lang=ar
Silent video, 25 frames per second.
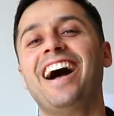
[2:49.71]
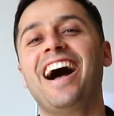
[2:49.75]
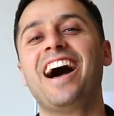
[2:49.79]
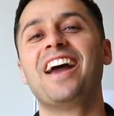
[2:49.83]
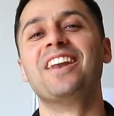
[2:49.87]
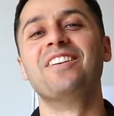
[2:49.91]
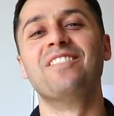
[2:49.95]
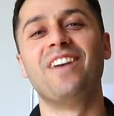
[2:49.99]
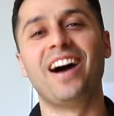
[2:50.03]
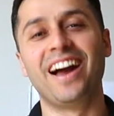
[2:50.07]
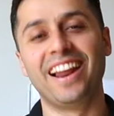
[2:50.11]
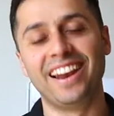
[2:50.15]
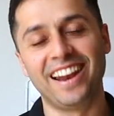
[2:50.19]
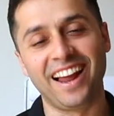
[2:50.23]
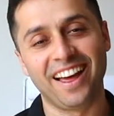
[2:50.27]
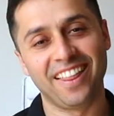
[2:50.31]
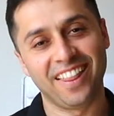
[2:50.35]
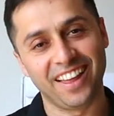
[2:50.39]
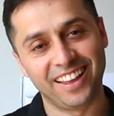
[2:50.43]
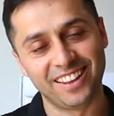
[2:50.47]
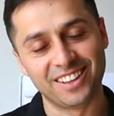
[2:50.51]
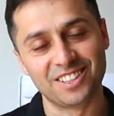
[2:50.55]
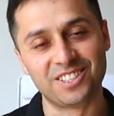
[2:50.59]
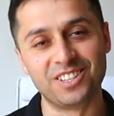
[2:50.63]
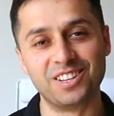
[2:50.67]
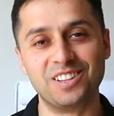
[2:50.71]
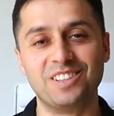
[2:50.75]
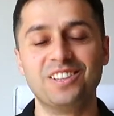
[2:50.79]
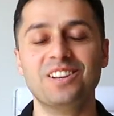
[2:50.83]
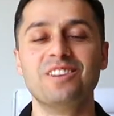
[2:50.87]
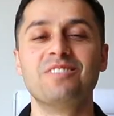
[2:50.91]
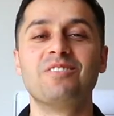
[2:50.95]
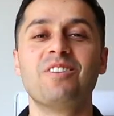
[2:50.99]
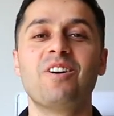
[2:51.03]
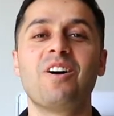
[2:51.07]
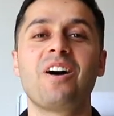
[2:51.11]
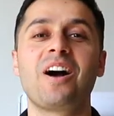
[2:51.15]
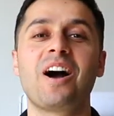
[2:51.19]
انا بهاي اللحظه هذا شيل
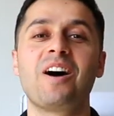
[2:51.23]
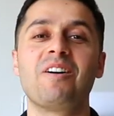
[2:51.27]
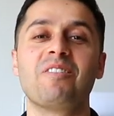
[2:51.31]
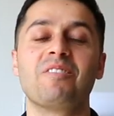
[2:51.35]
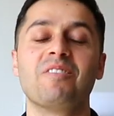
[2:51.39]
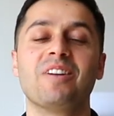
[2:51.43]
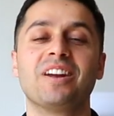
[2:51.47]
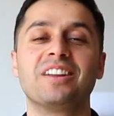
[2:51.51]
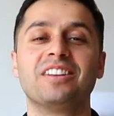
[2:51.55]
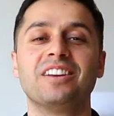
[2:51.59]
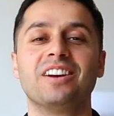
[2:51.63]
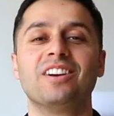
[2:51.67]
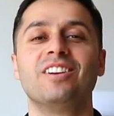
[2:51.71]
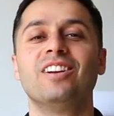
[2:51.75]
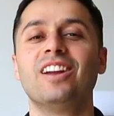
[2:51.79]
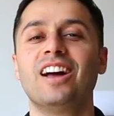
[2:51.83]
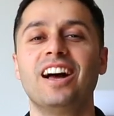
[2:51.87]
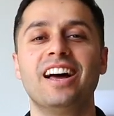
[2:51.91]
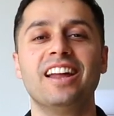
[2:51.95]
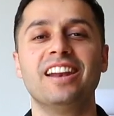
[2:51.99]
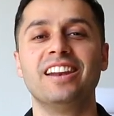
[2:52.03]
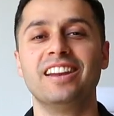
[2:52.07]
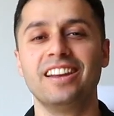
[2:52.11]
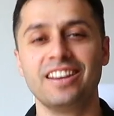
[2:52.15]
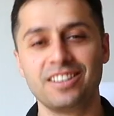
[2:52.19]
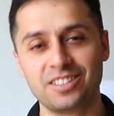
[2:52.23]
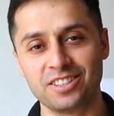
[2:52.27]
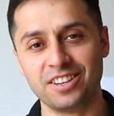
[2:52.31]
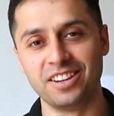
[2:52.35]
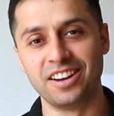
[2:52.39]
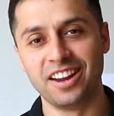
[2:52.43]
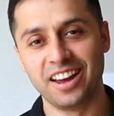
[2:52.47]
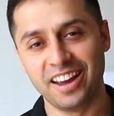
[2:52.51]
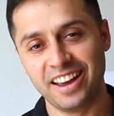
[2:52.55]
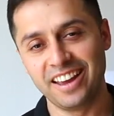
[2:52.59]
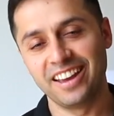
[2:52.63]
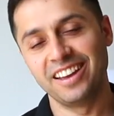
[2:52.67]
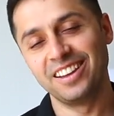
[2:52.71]
التليفون خابر مرتي يقول ها ليش
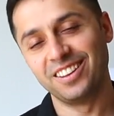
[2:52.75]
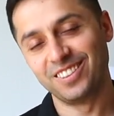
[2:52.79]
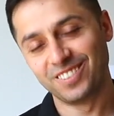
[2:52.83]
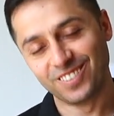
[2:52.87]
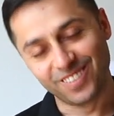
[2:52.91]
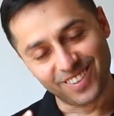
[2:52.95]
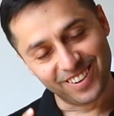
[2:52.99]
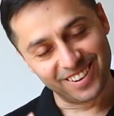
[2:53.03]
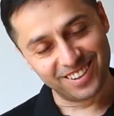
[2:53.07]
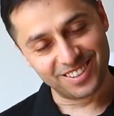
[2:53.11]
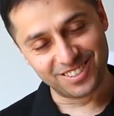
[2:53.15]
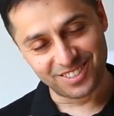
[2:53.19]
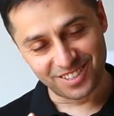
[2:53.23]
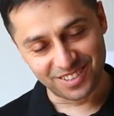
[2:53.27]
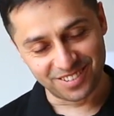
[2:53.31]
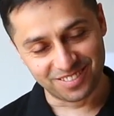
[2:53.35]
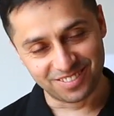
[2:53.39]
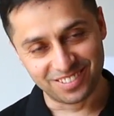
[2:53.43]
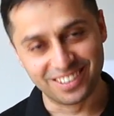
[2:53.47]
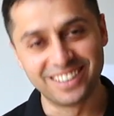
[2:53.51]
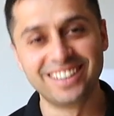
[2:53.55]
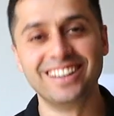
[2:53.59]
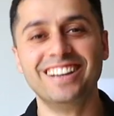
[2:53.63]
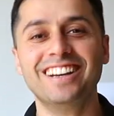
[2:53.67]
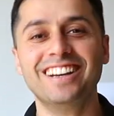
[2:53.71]
هنا تقول لي جيب